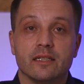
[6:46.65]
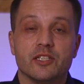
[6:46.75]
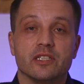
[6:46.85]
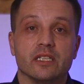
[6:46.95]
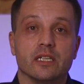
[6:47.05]

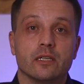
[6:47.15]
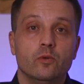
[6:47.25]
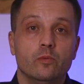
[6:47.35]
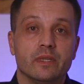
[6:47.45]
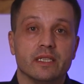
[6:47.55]
ночные
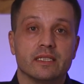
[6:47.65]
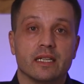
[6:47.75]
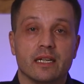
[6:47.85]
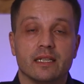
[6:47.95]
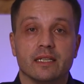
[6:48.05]
клубы,
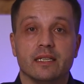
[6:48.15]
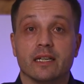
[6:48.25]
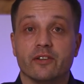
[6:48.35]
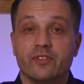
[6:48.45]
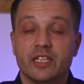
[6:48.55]
рестораны и
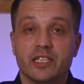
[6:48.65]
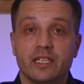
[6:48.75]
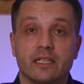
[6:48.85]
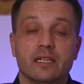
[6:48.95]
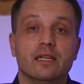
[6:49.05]

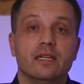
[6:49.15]
кафешки,